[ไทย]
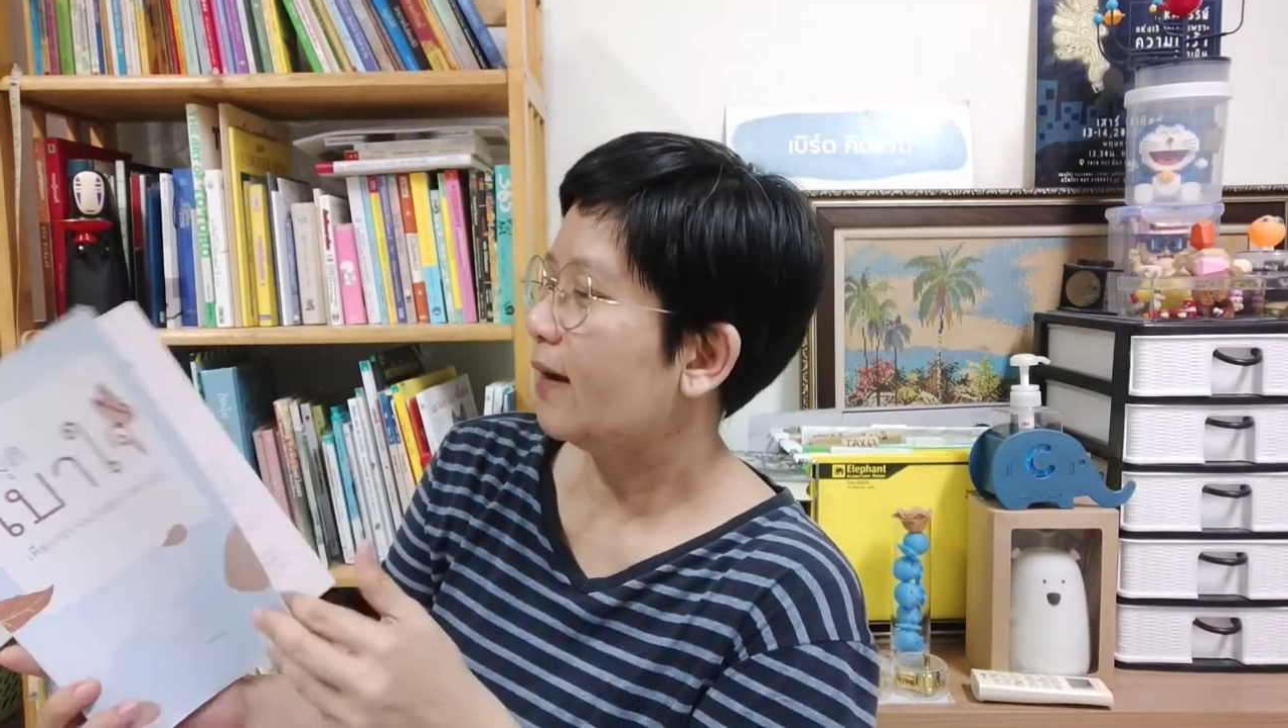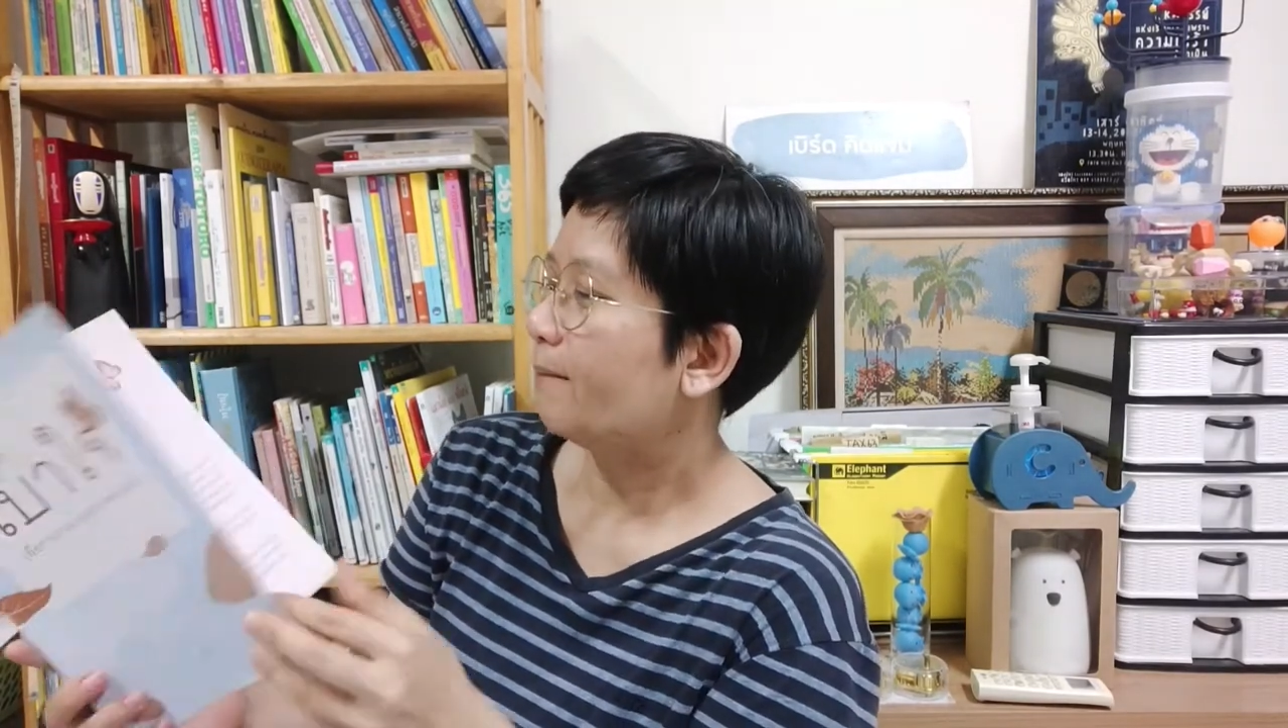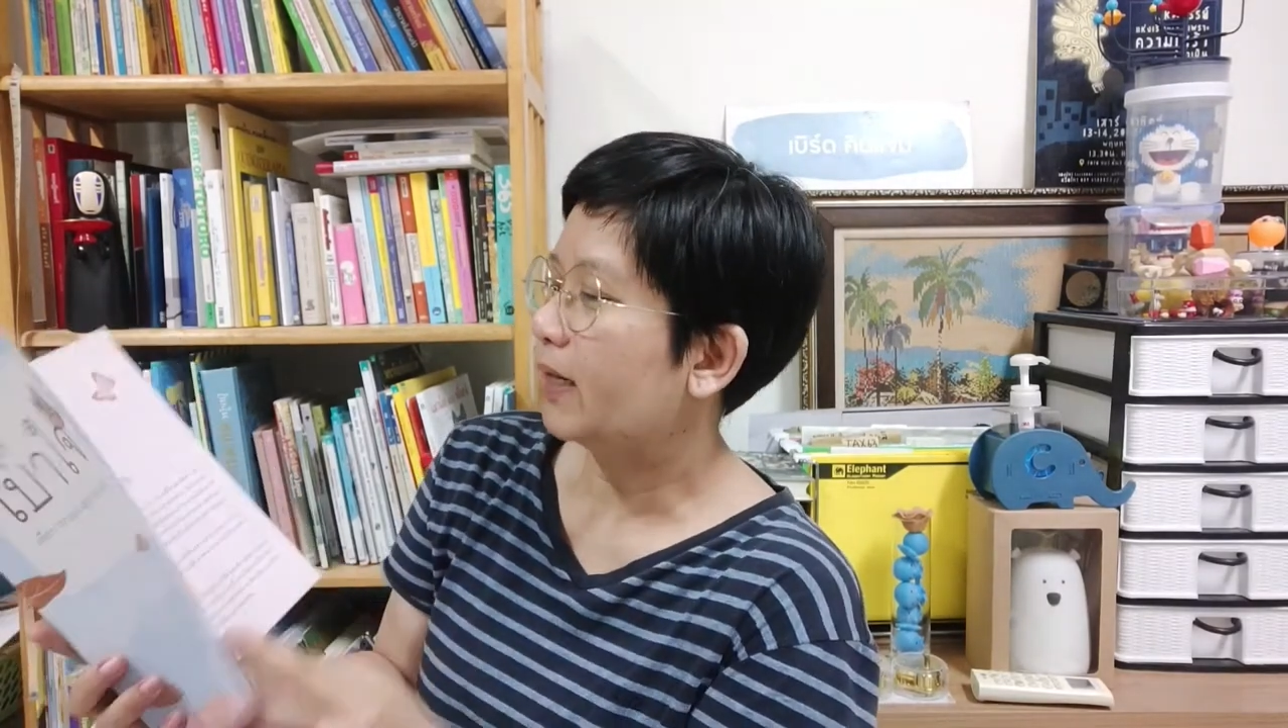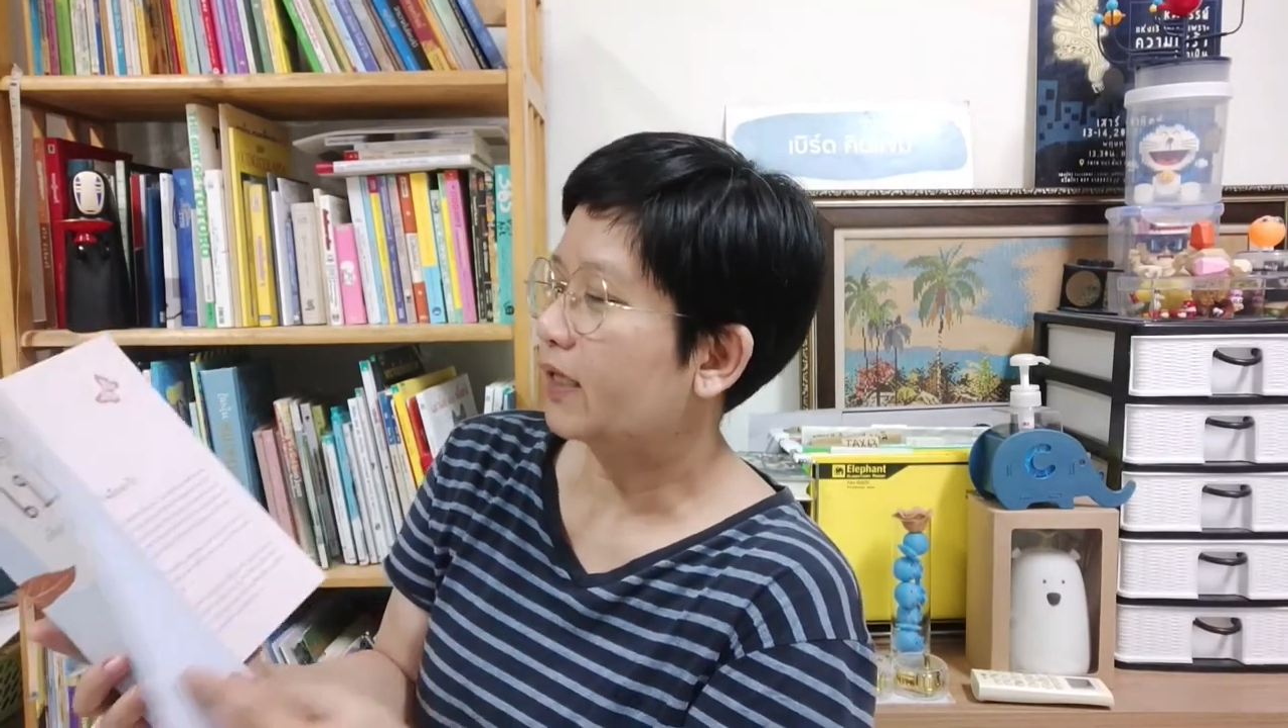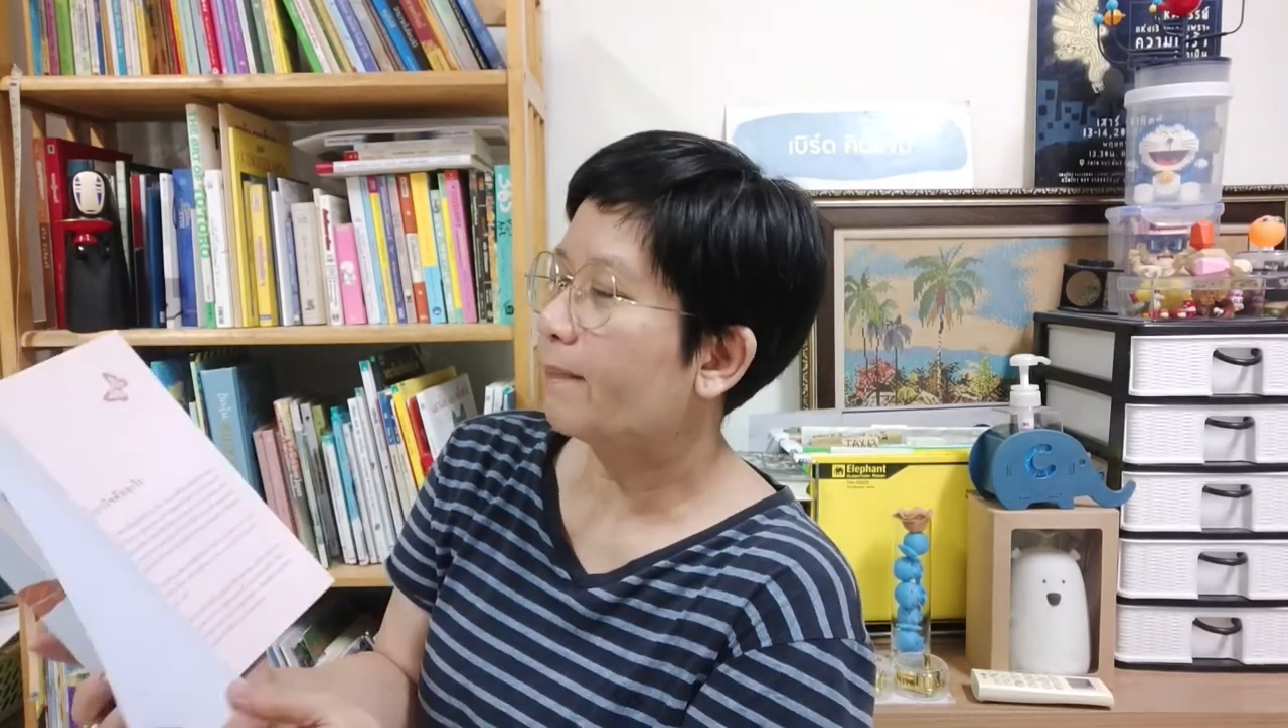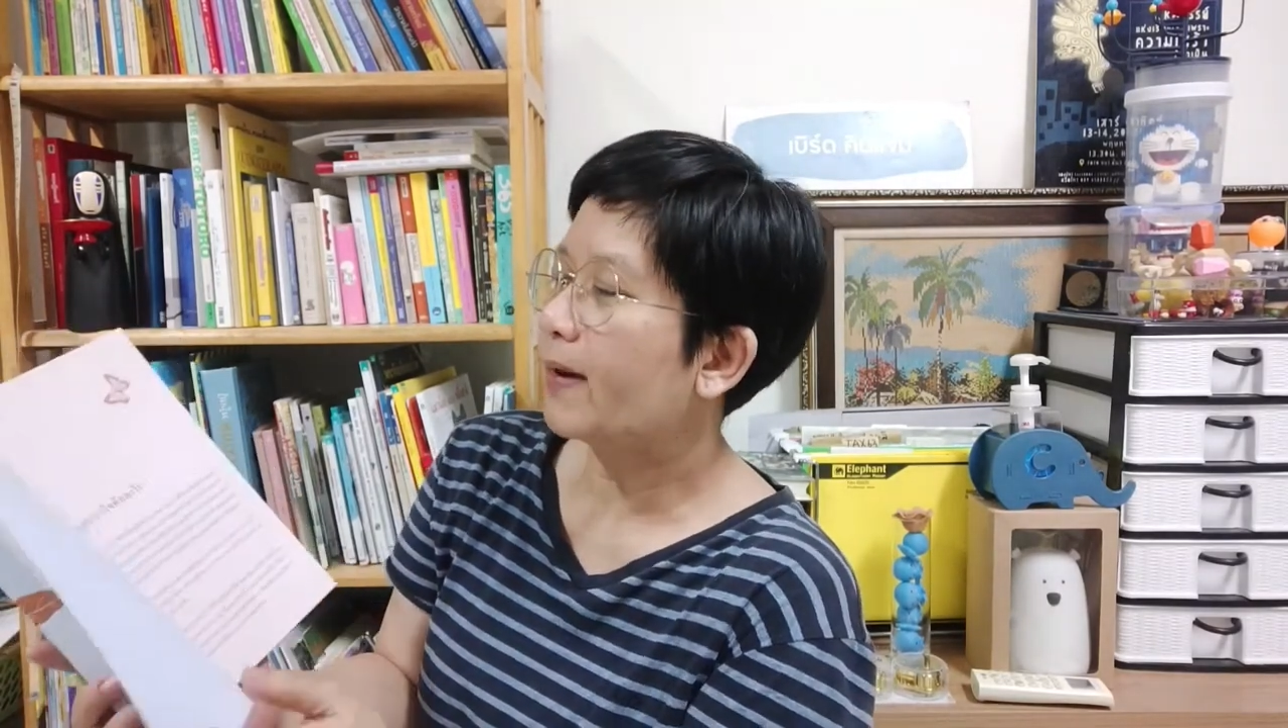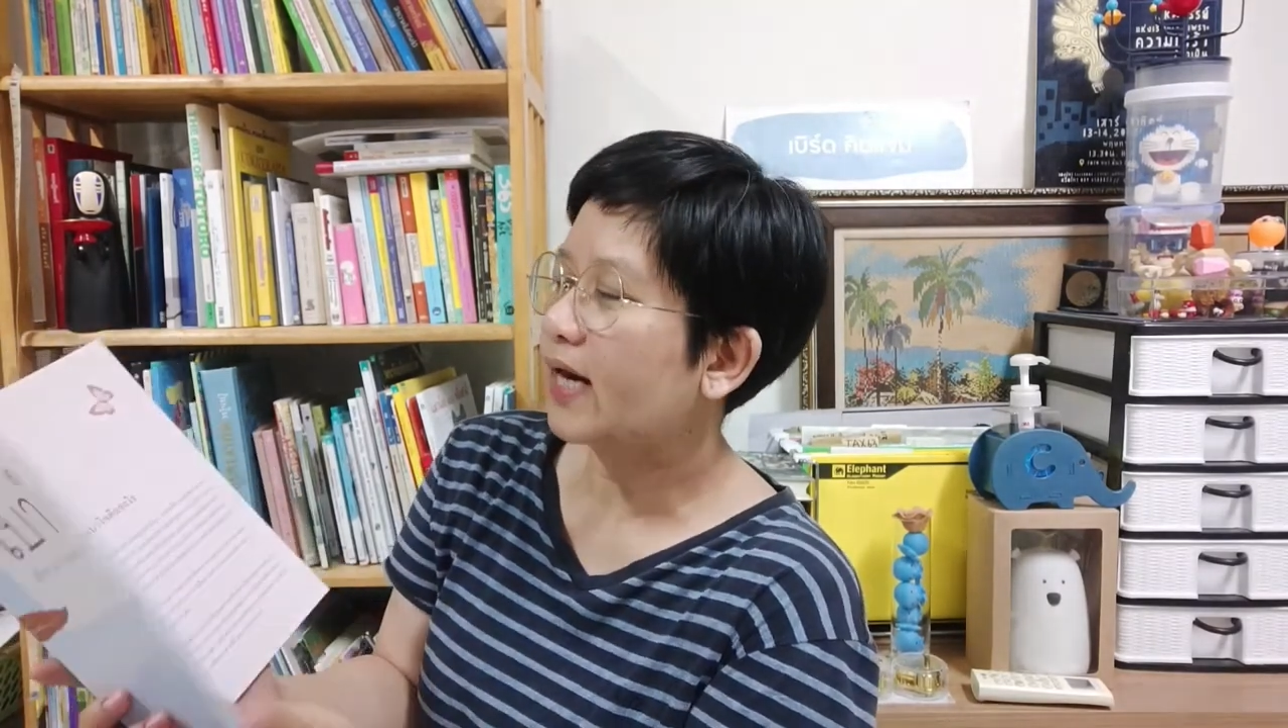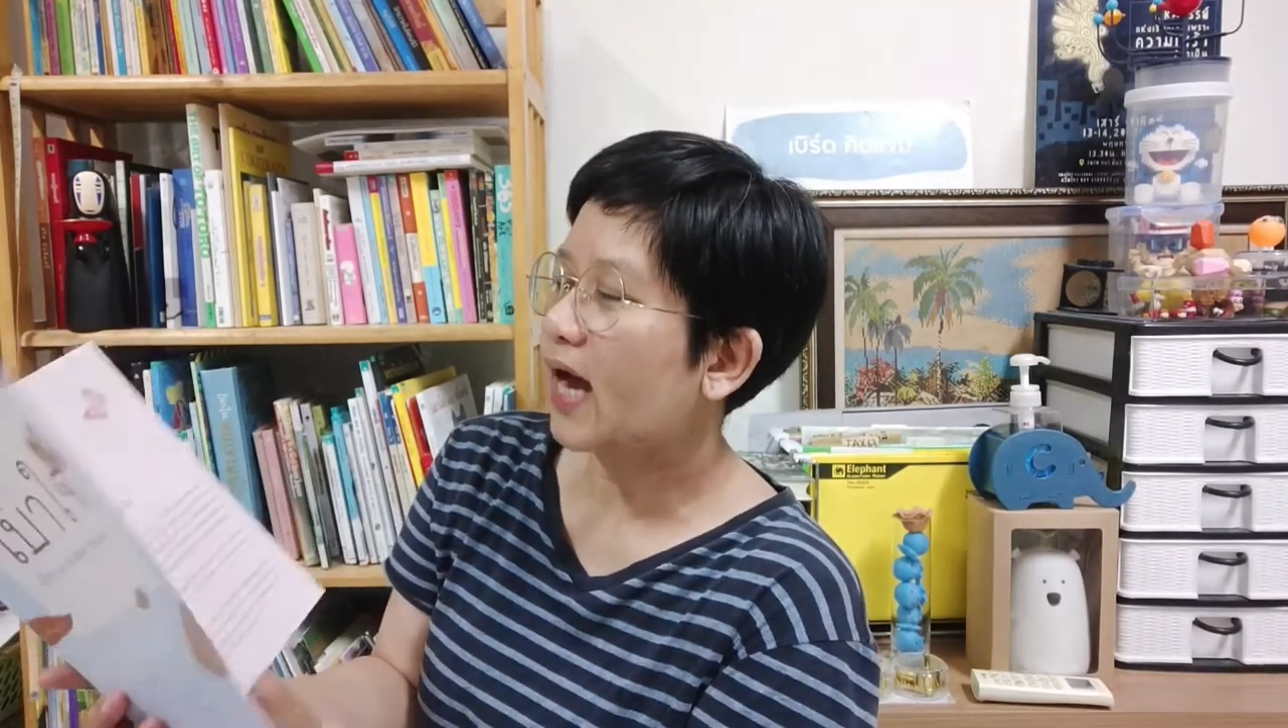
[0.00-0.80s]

เปิดเข้าไปห